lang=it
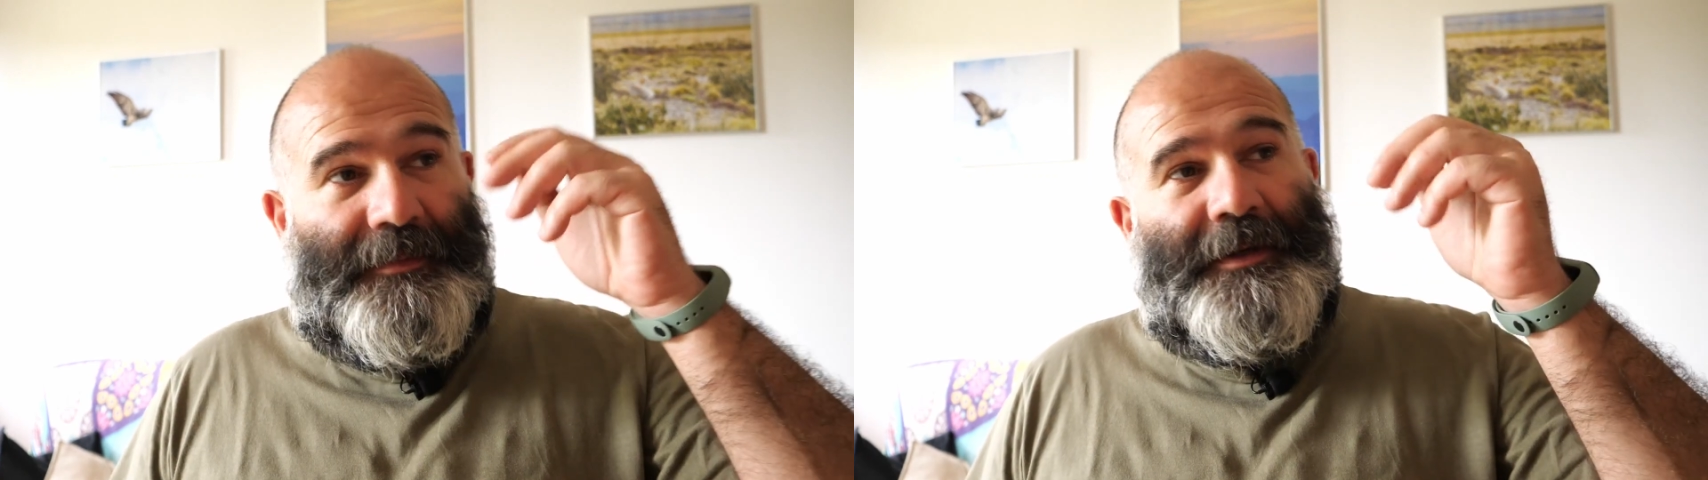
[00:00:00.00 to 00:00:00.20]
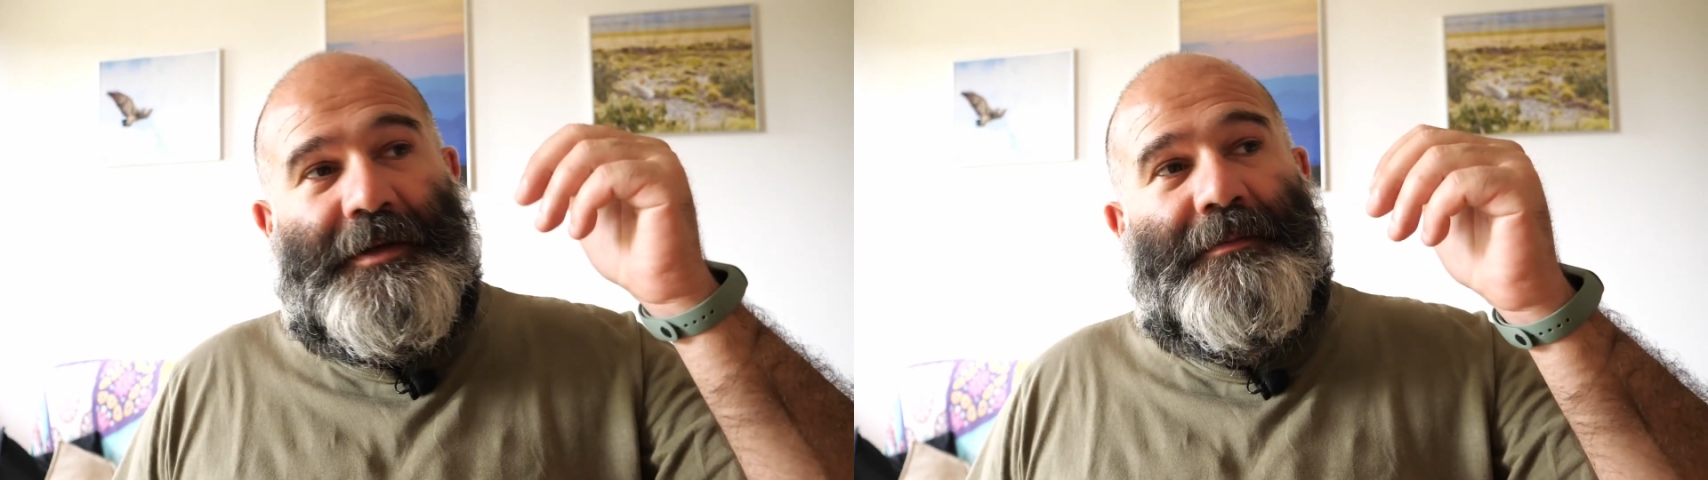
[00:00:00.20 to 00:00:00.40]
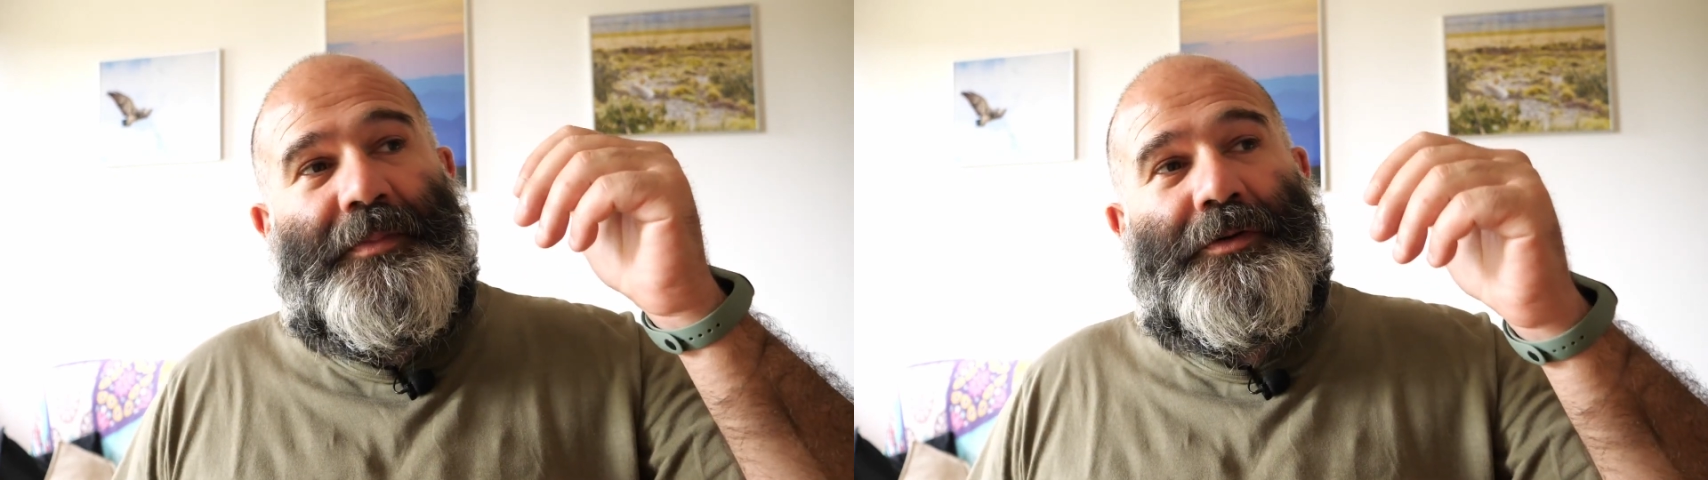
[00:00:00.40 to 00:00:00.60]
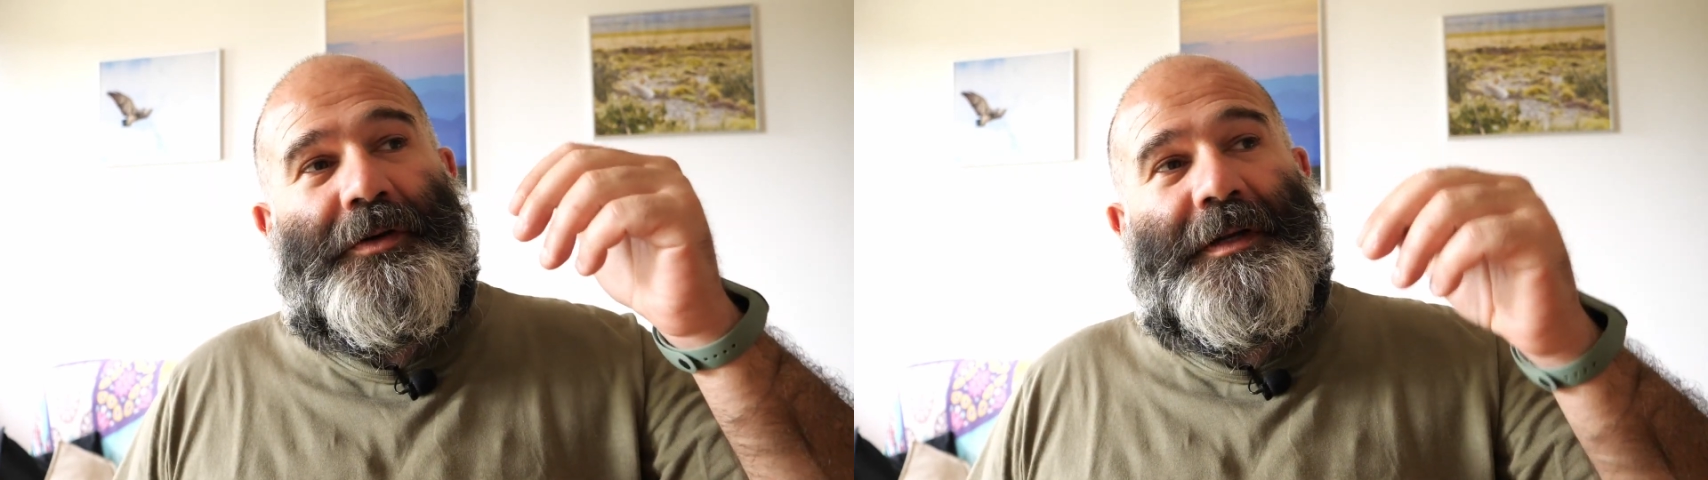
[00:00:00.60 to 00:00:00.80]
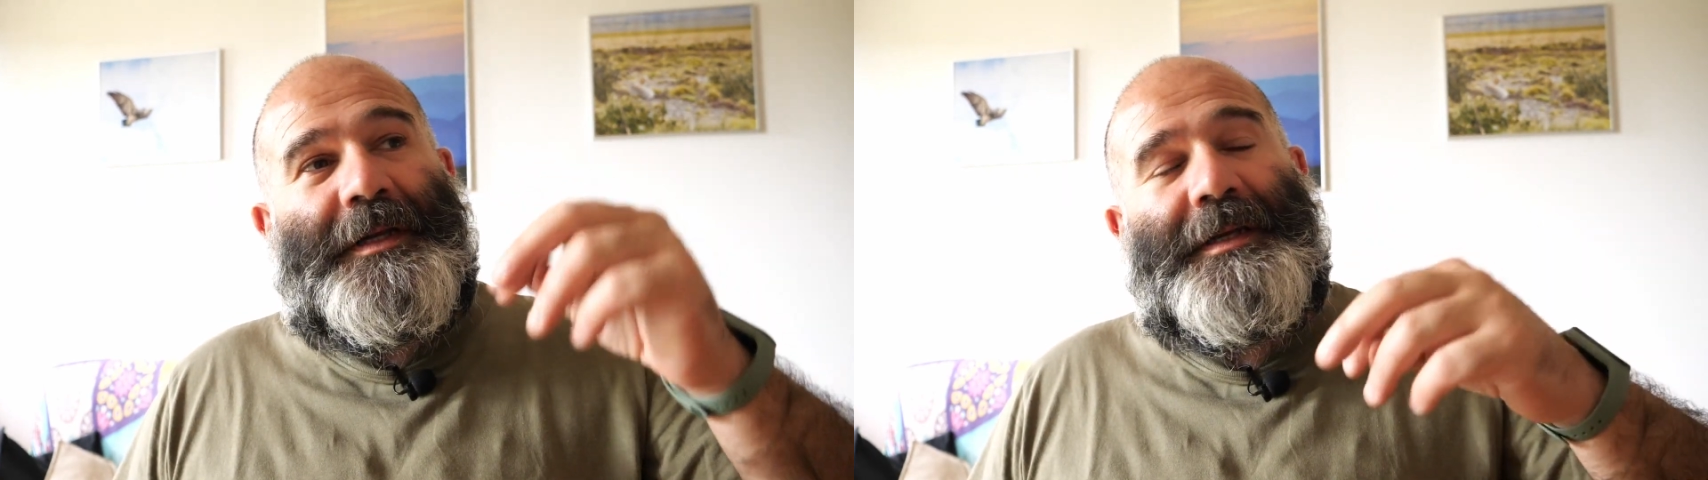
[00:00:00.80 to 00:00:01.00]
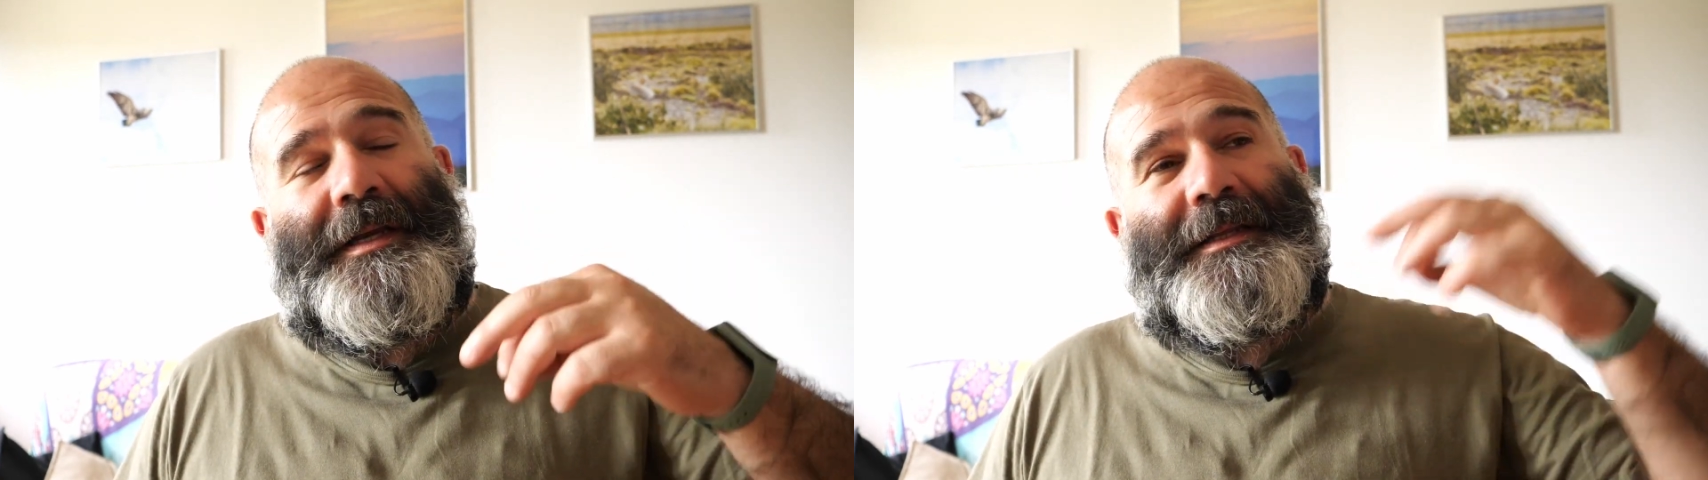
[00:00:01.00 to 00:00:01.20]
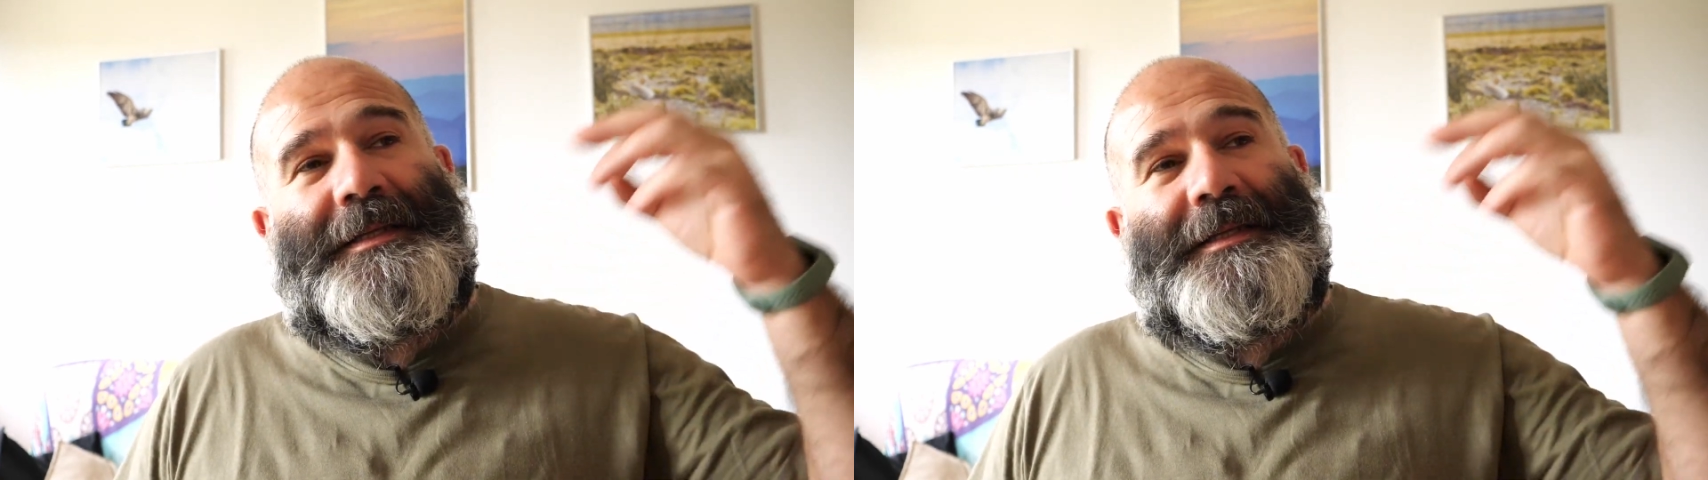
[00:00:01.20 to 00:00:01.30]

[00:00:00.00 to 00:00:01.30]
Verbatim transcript: per esempio c'è una serie